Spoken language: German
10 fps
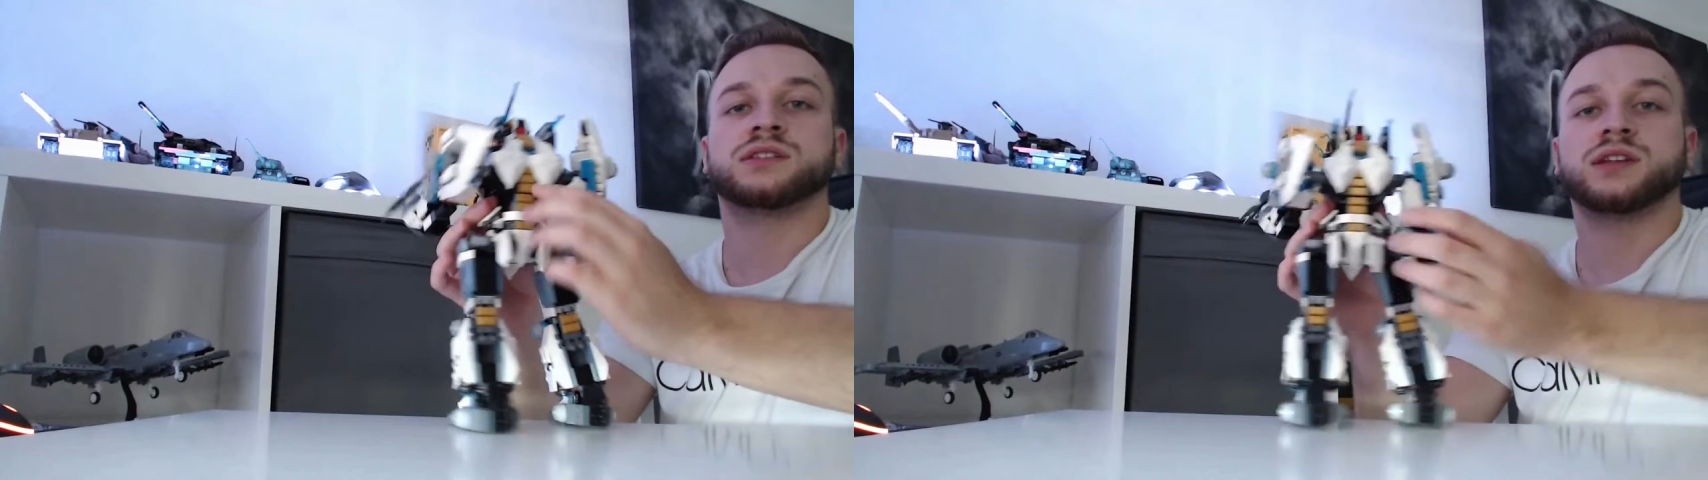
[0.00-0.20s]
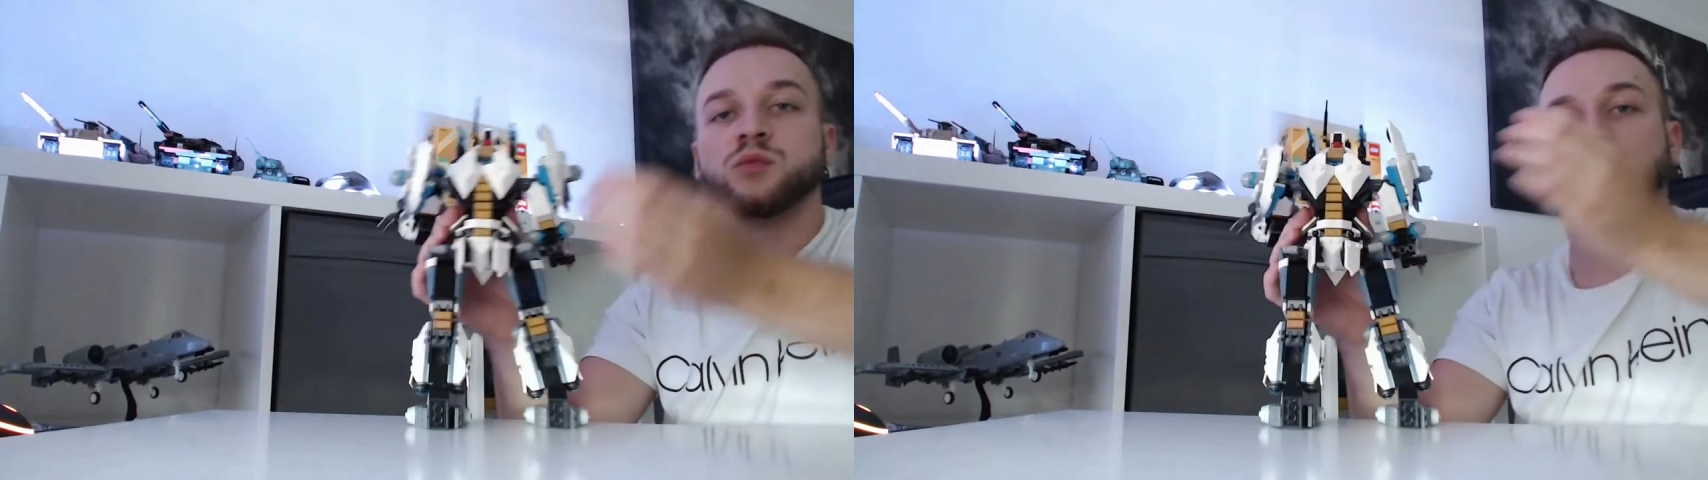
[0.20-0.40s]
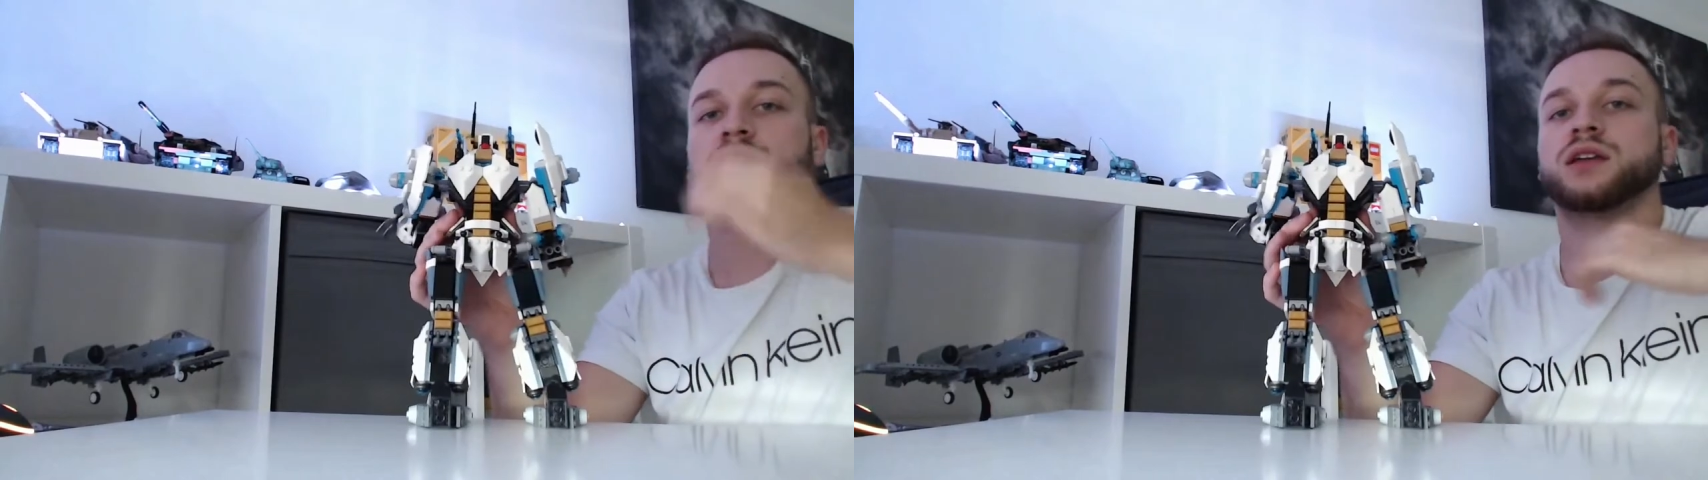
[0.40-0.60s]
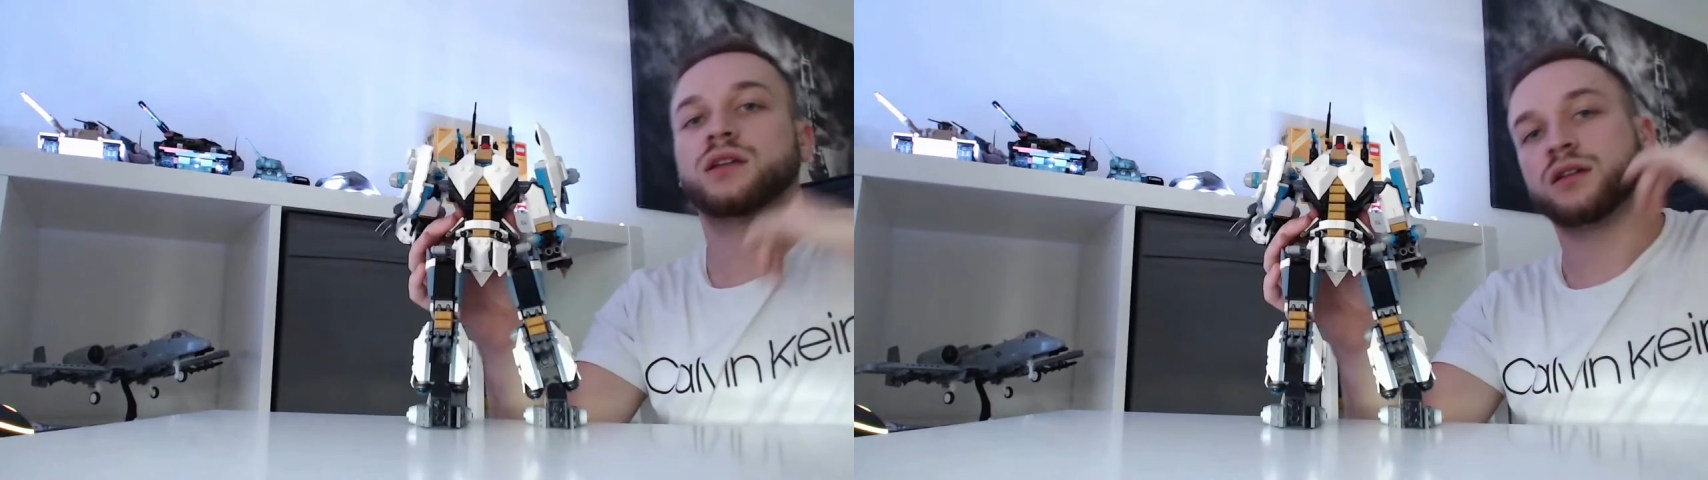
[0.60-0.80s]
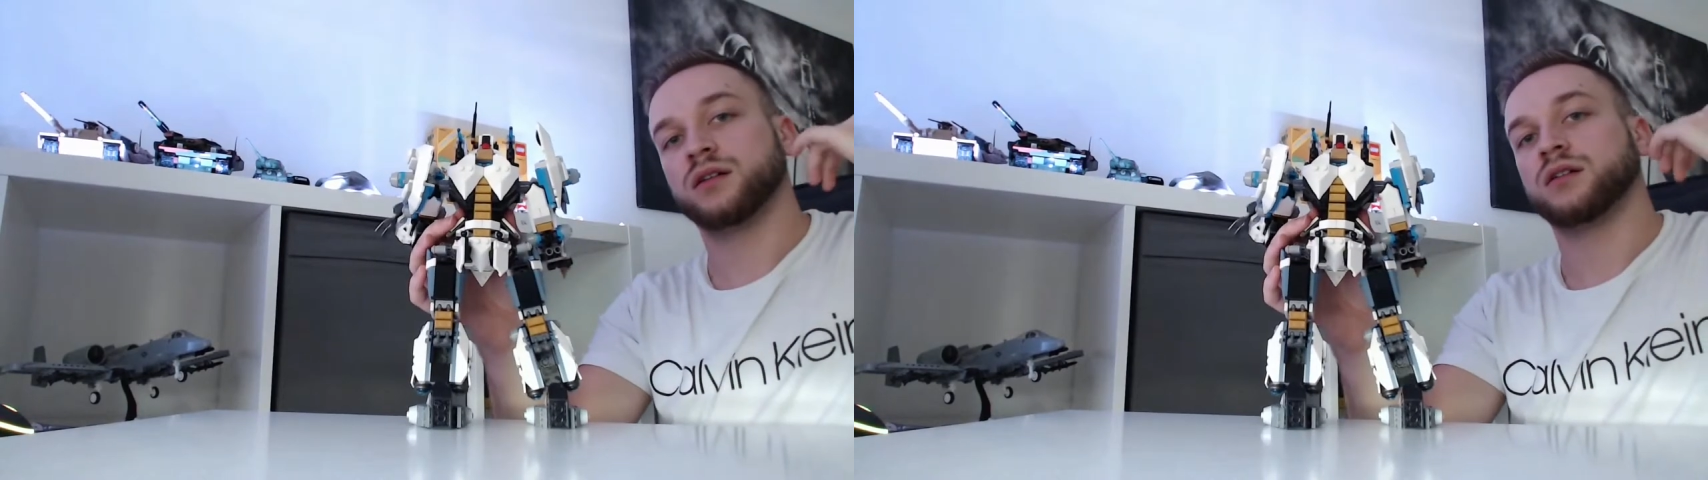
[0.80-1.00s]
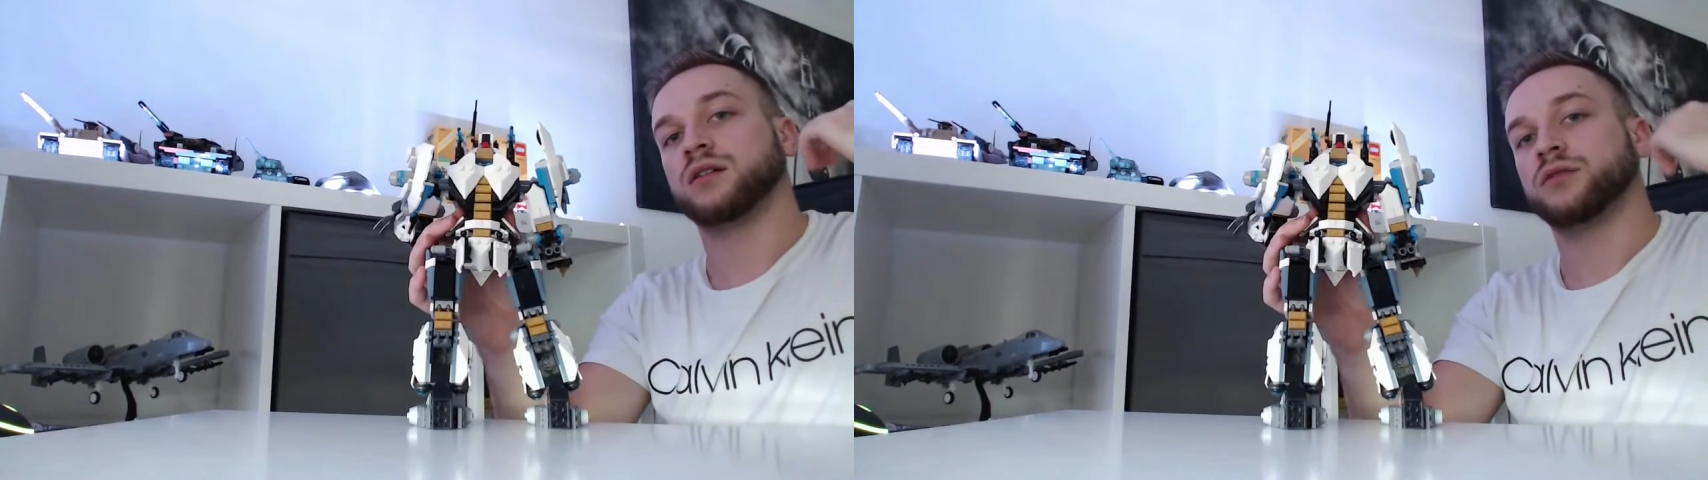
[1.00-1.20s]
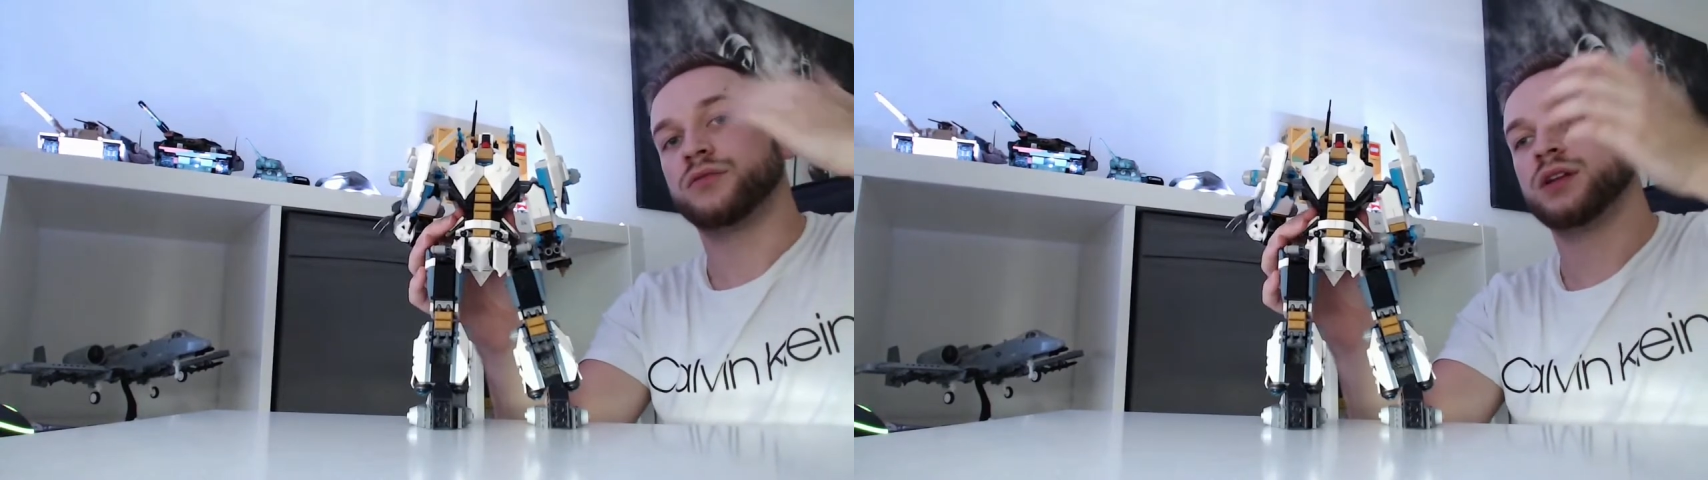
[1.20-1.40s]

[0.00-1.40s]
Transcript: Samurai, äh,